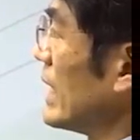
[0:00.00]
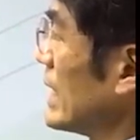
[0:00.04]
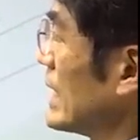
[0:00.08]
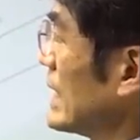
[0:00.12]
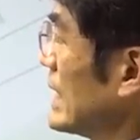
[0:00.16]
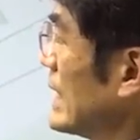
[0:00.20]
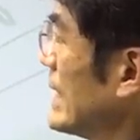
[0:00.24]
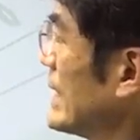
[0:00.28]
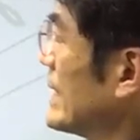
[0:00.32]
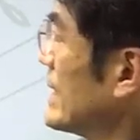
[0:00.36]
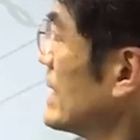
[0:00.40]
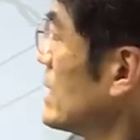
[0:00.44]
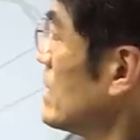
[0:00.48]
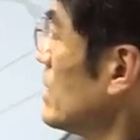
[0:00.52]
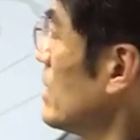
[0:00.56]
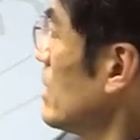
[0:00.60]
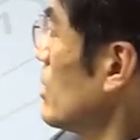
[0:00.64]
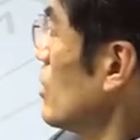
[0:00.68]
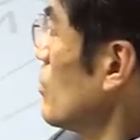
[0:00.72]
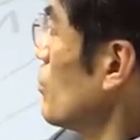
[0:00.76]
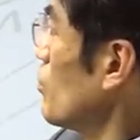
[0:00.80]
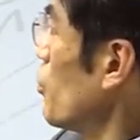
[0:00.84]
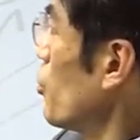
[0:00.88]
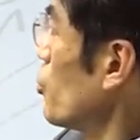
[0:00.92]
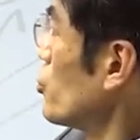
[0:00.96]
나는
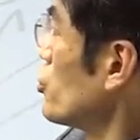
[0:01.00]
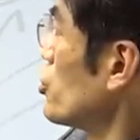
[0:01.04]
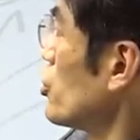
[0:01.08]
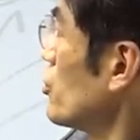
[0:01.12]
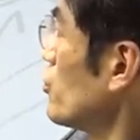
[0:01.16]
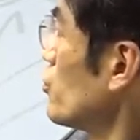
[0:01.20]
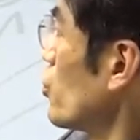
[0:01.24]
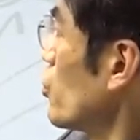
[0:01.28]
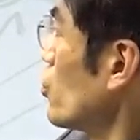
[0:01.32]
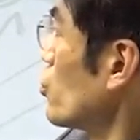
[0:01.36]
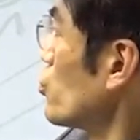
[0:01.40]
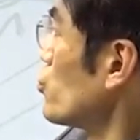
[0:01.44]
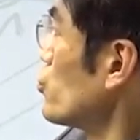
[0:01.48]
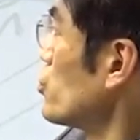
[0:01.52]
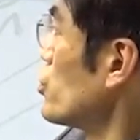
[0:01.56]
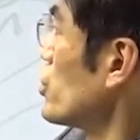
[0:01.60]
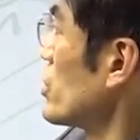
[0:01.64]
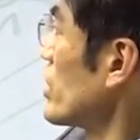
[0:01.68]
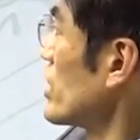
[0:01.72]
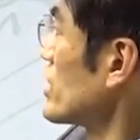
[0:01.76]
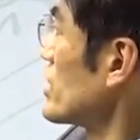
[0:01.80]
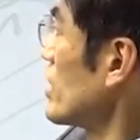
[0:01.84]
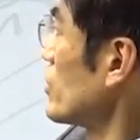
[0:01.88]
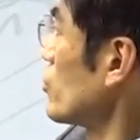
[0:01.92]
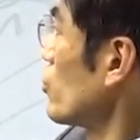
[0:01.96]
본점도
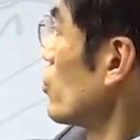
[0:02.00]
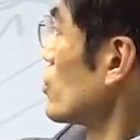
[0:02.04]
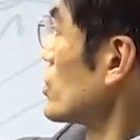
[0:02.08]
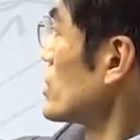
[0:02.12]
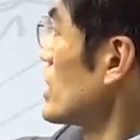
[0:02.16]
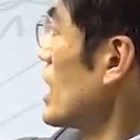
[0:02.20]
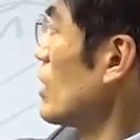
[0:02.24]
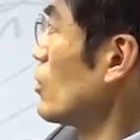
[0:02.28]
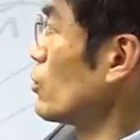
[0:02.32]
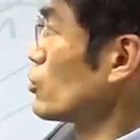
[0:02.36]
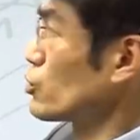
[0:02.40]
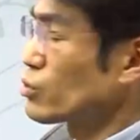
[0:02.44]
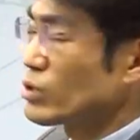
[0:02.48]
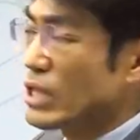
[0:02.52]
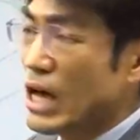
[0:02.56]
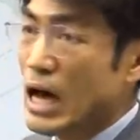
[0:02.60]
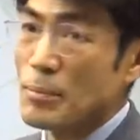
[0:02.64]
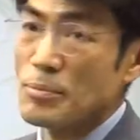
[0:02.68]
주식회사도 상호도 다